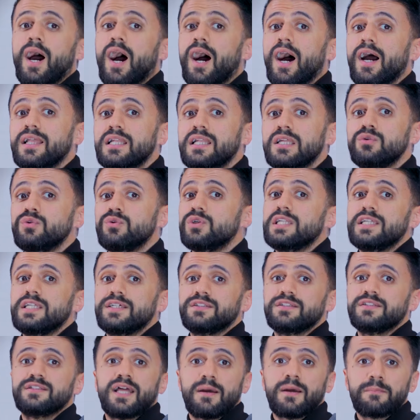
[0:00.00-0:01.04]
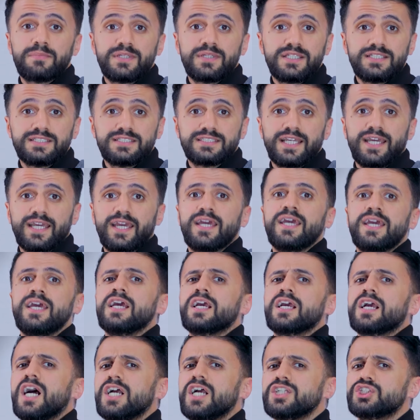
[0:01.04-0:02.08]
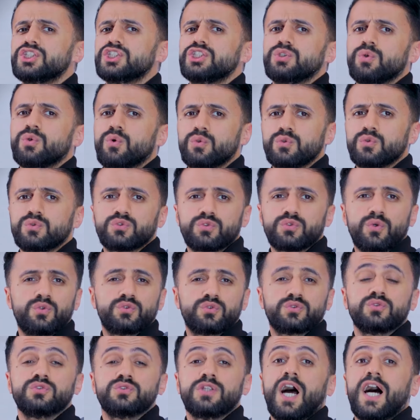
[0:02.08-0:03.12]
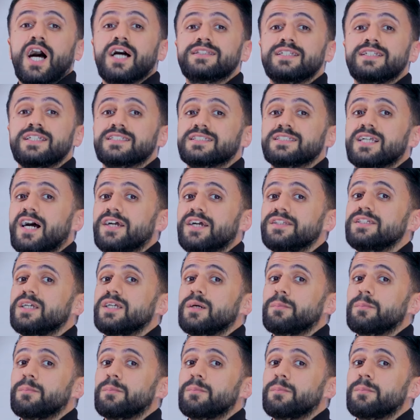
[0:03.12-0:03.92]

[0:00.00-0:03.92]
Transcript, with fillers: aile üyelerinden biri ise kaç kişi olursa olsun adres kaydı